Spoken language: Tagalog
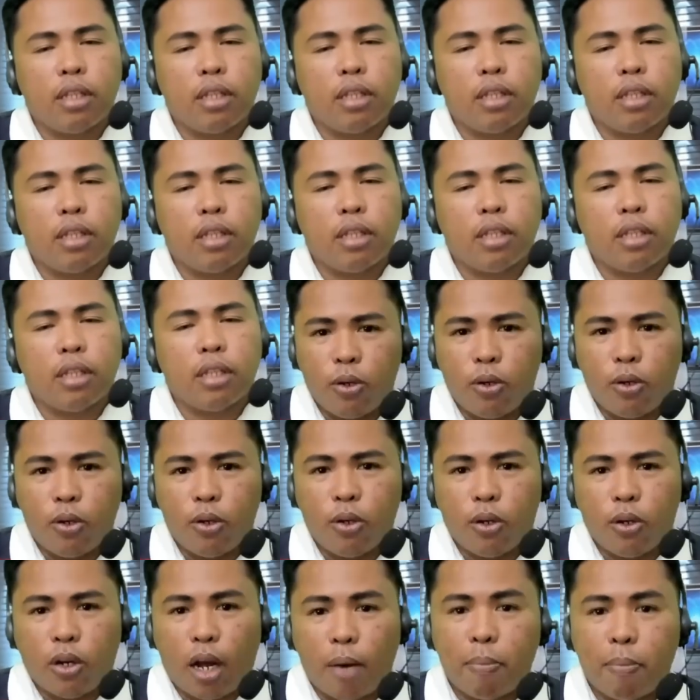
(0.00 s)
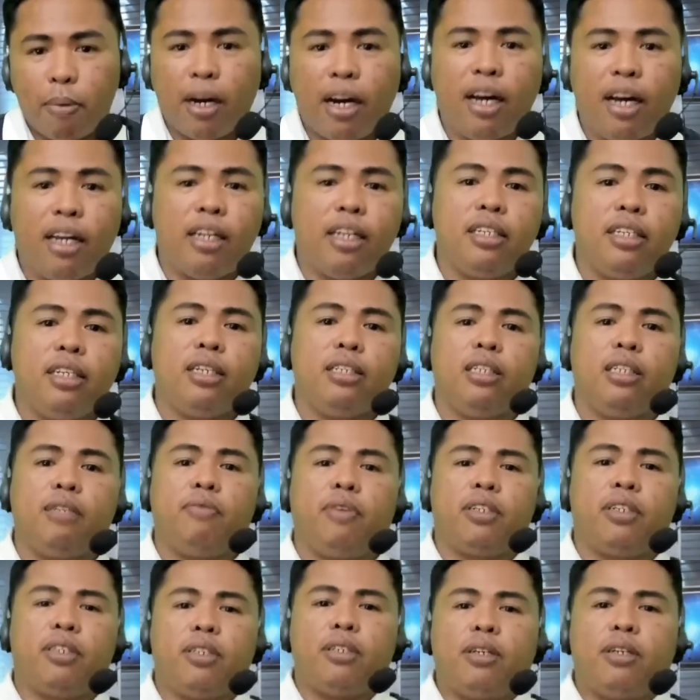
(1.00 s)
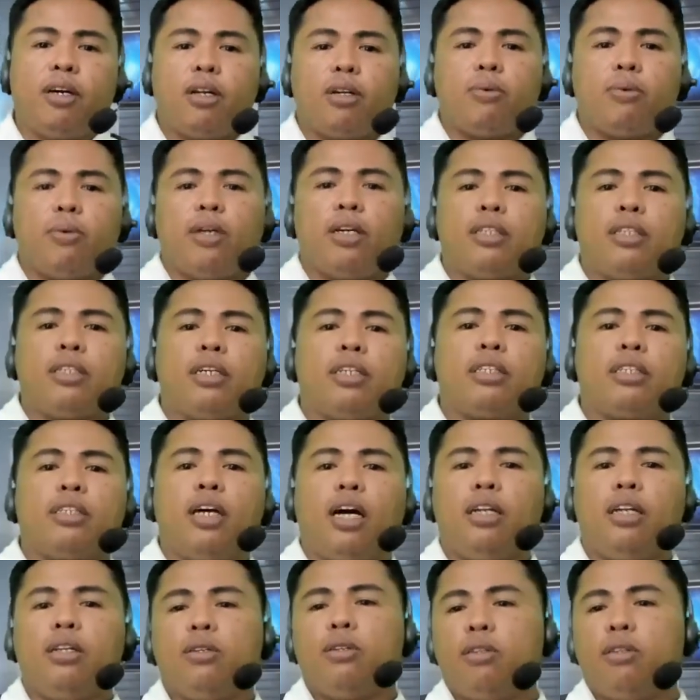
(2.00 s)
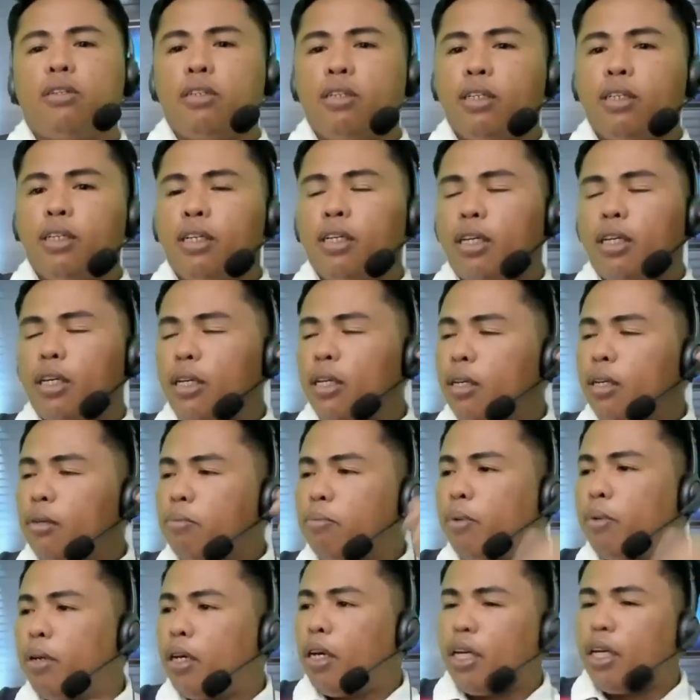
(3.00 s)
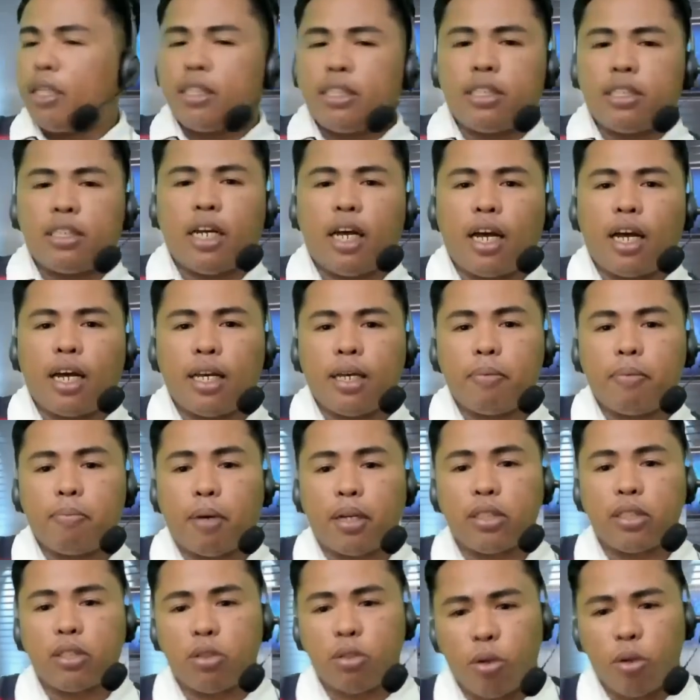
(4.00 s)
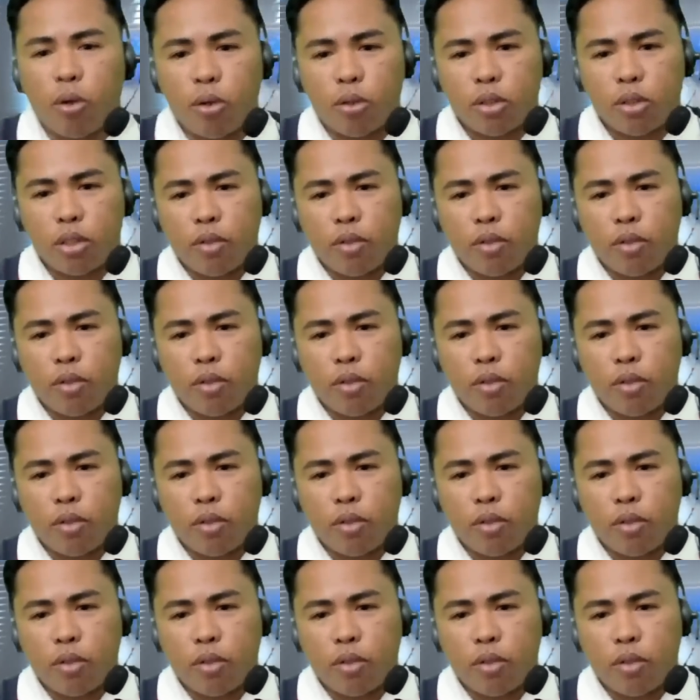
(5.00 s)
So, kapangalan niya si Father Darwin Gitgano at siya ay pastor.